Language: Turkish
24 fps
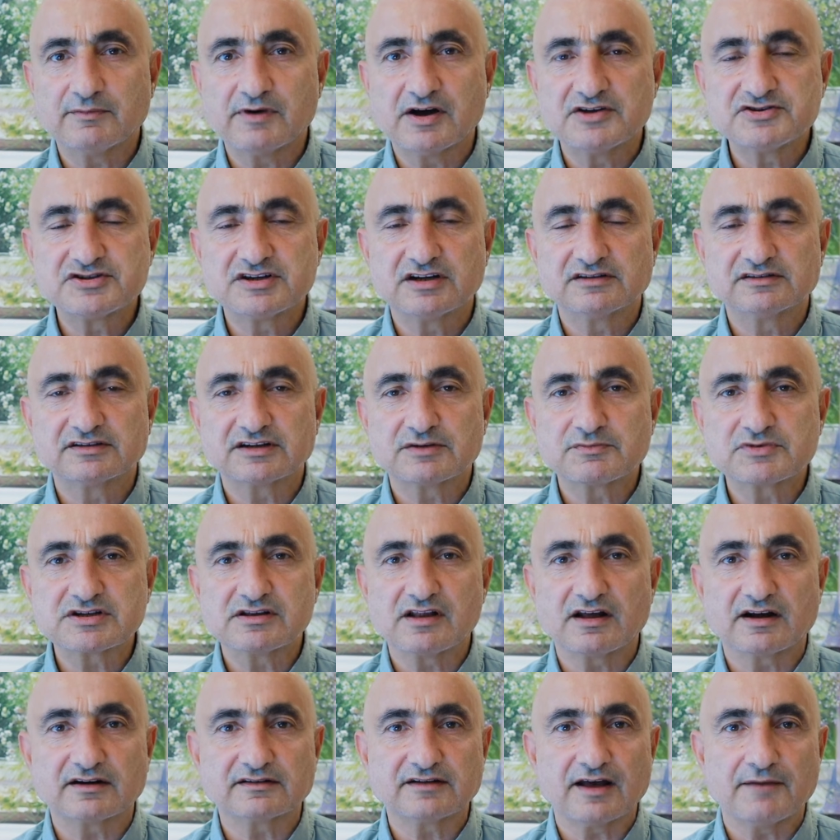yabancı
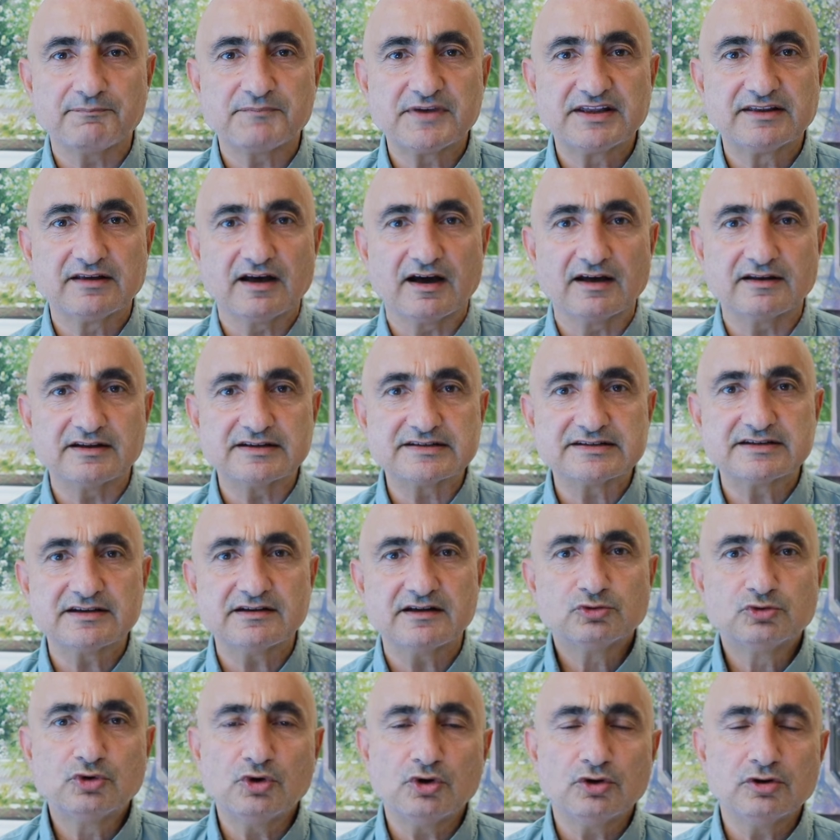yatırımcılardan bir
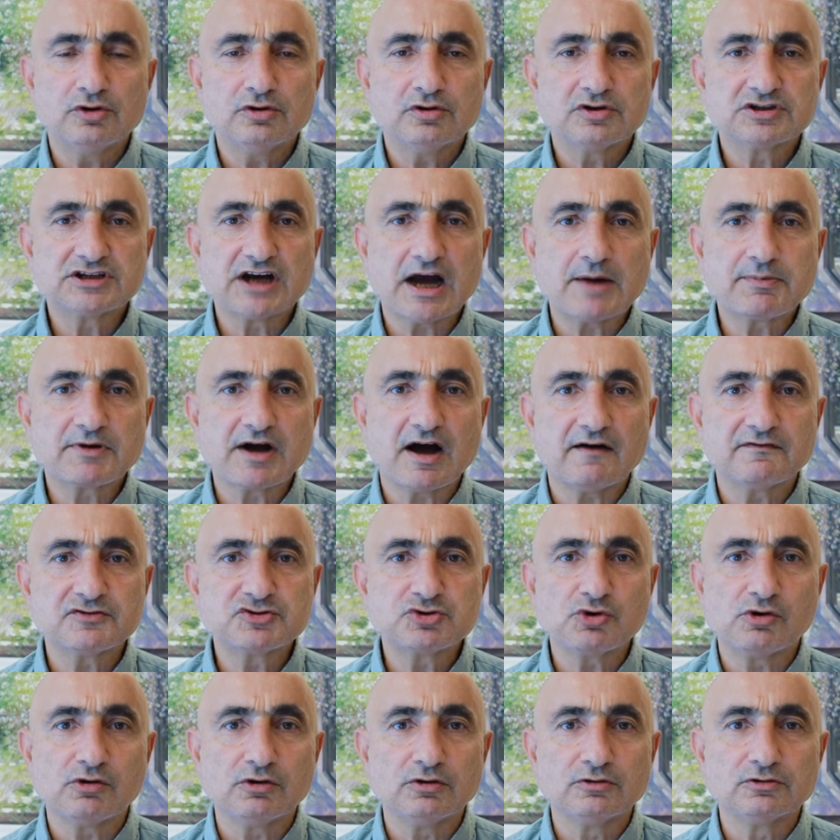tanesi. Dün Şahap
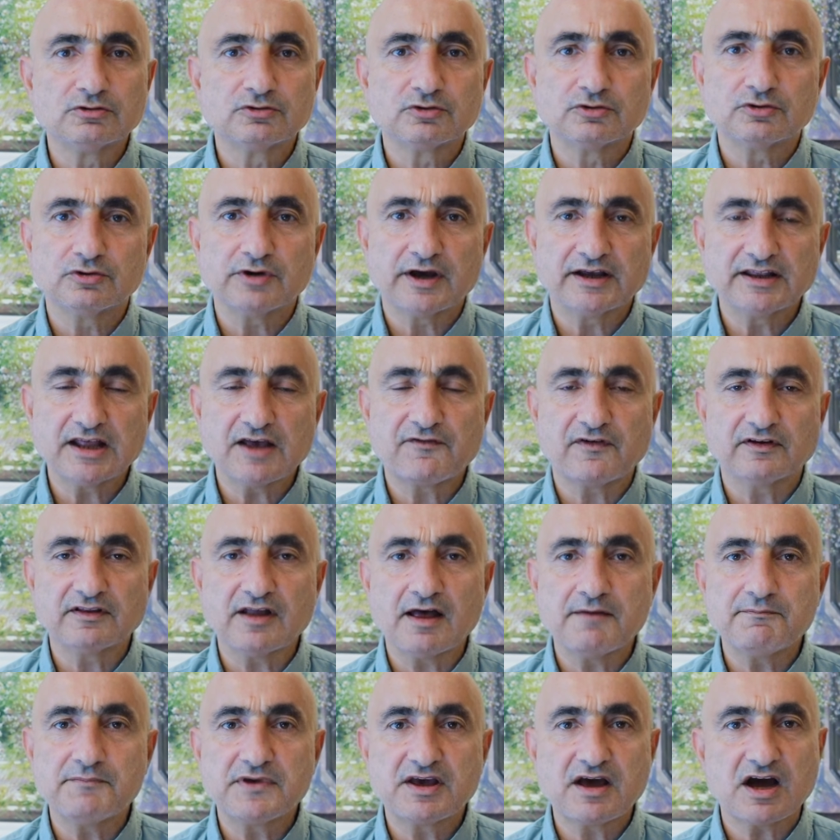Kavcıoğlu'nu hedef
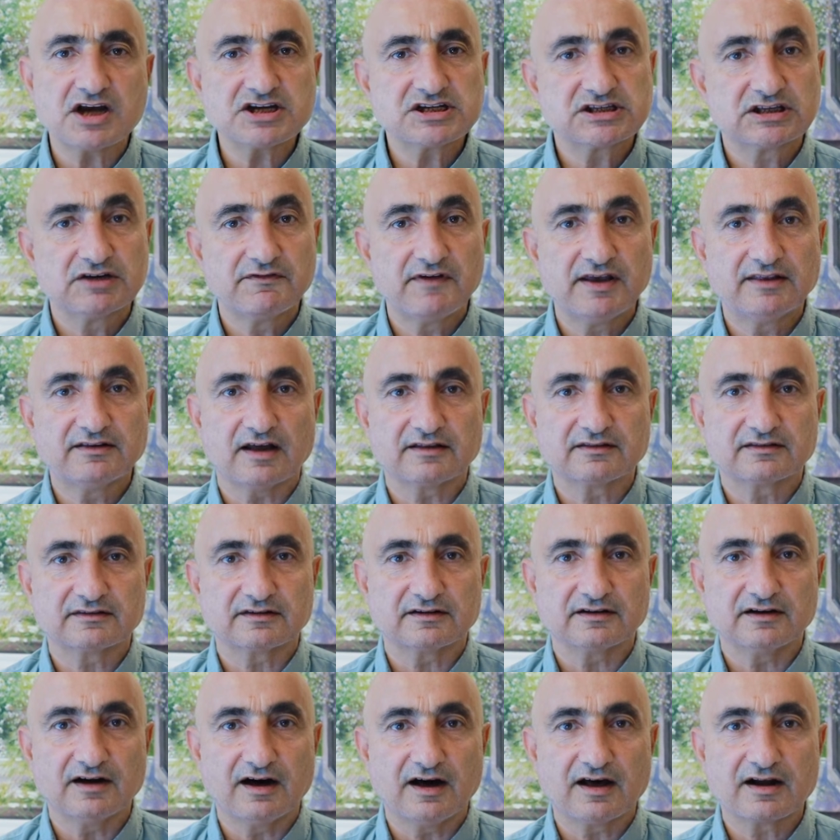alan birkaç tweet
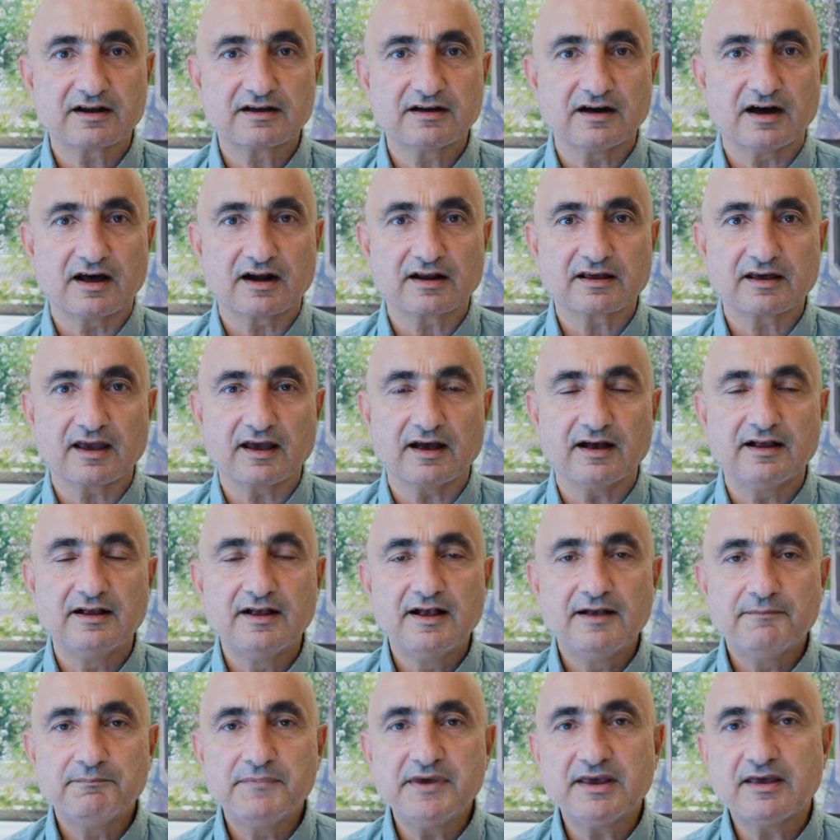attı arka arkaya.
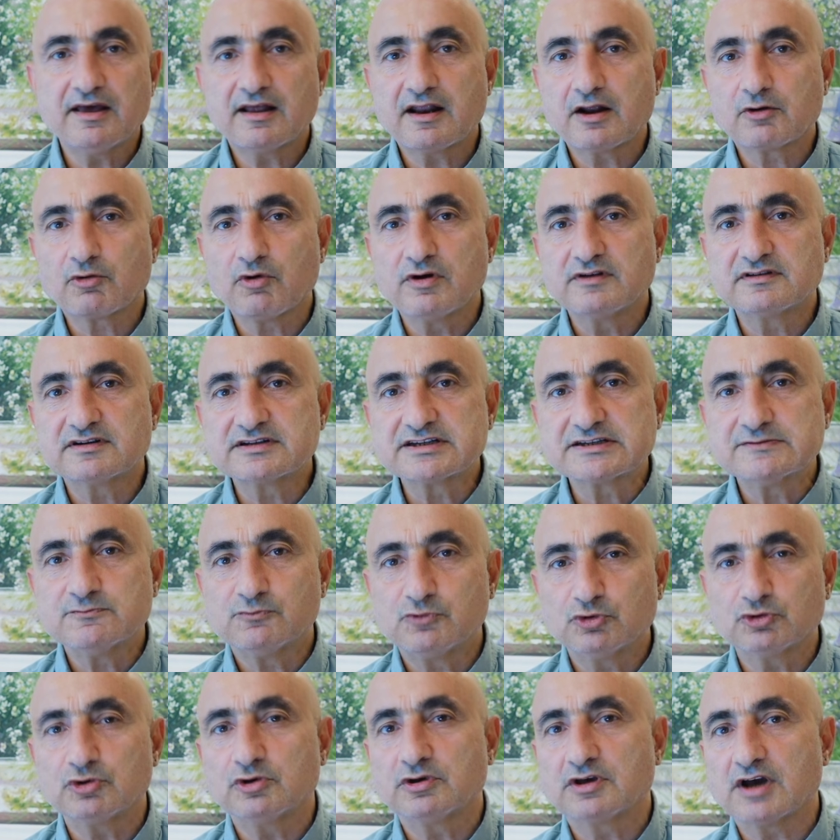Bir kere
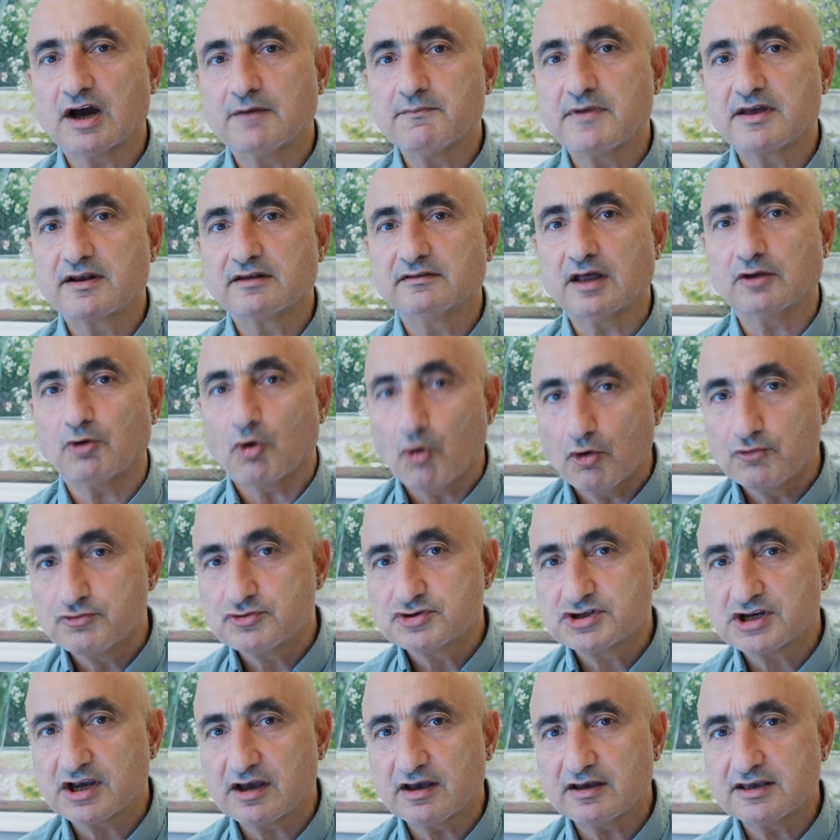Reuters'ın bugünkü haberinden
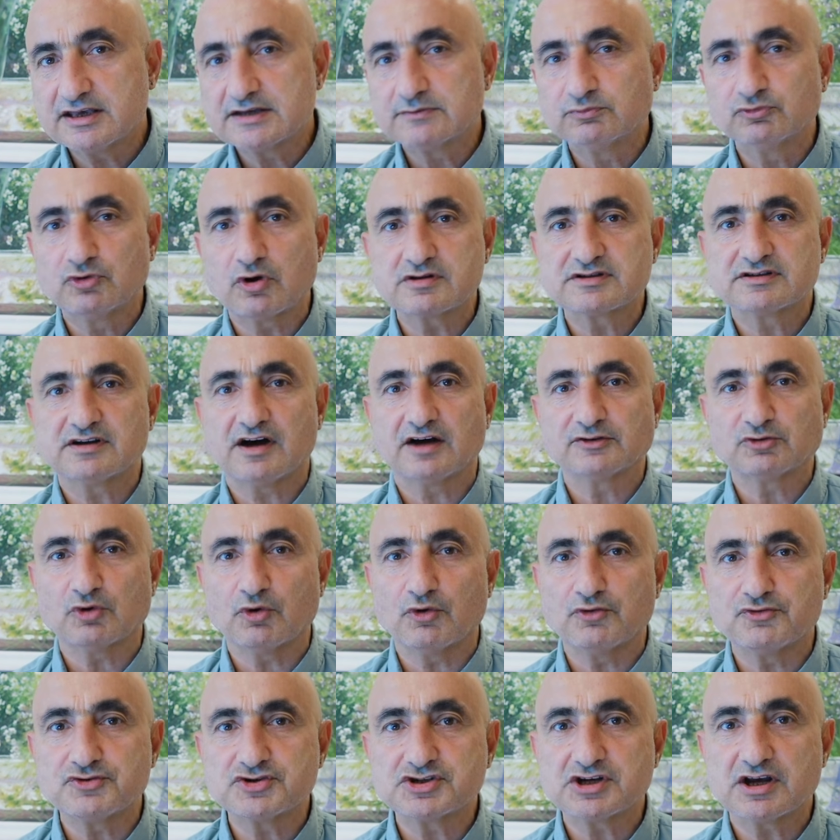önce 24 saat
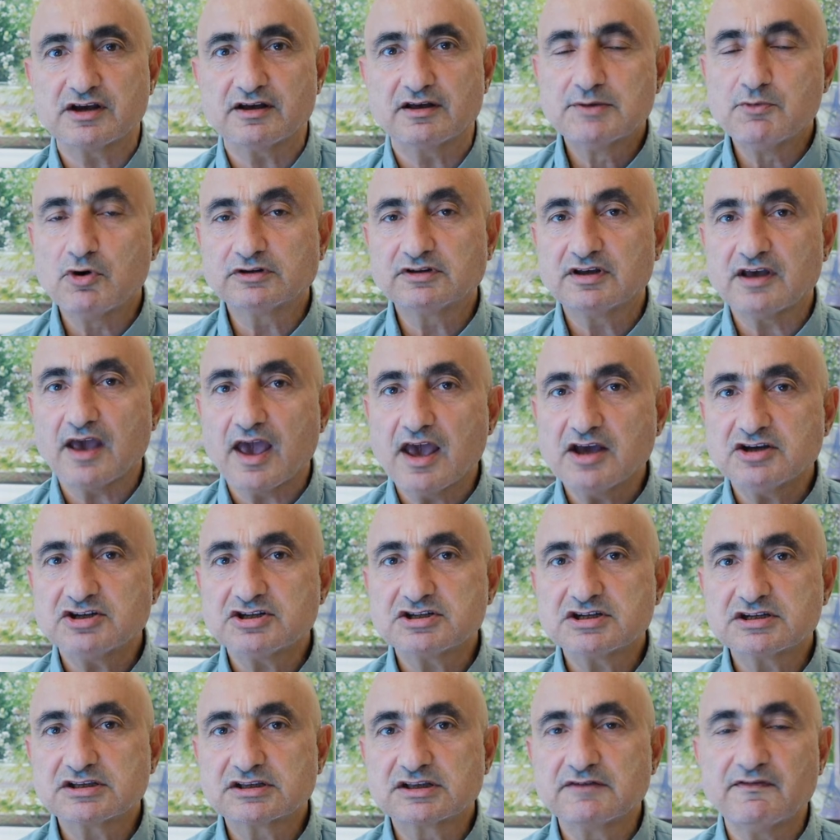önce Timothy
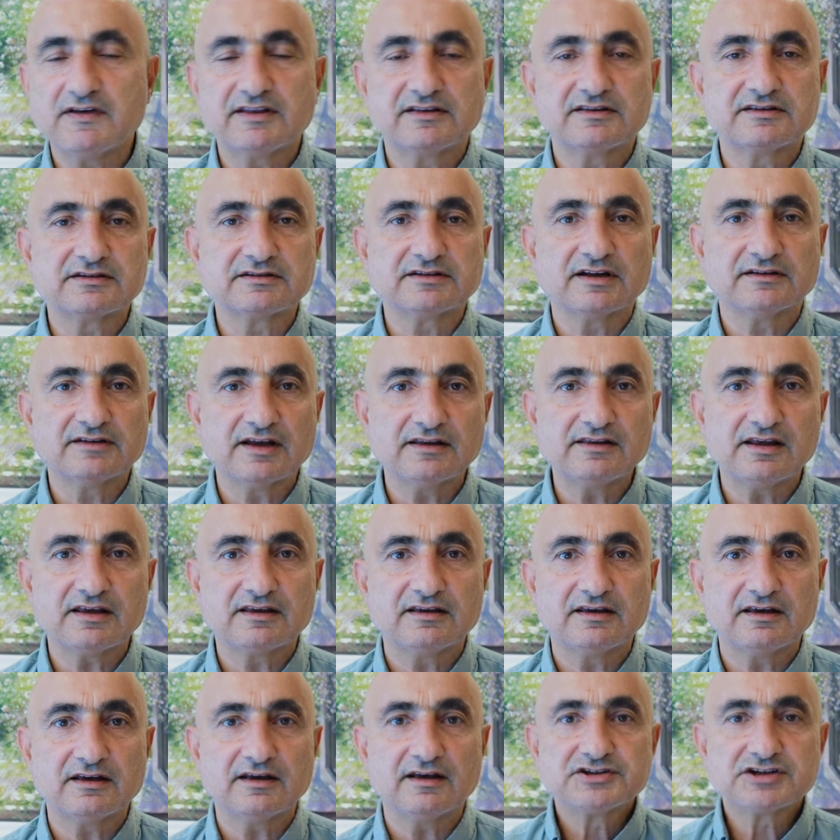Ash Twitter'da dedi
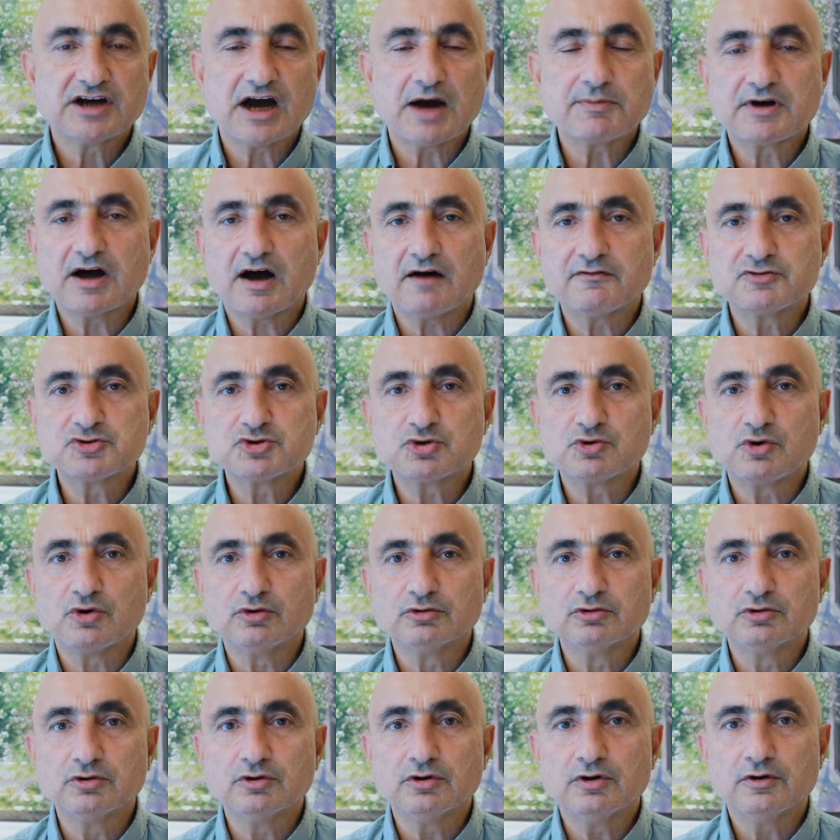ki Şahap
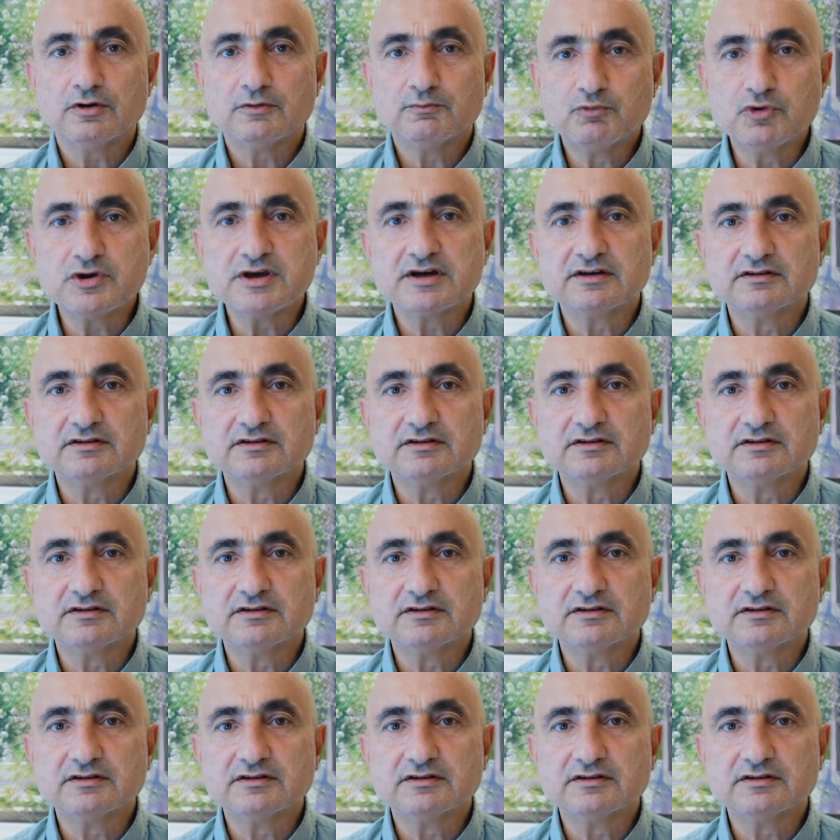Kavcıoğlu bu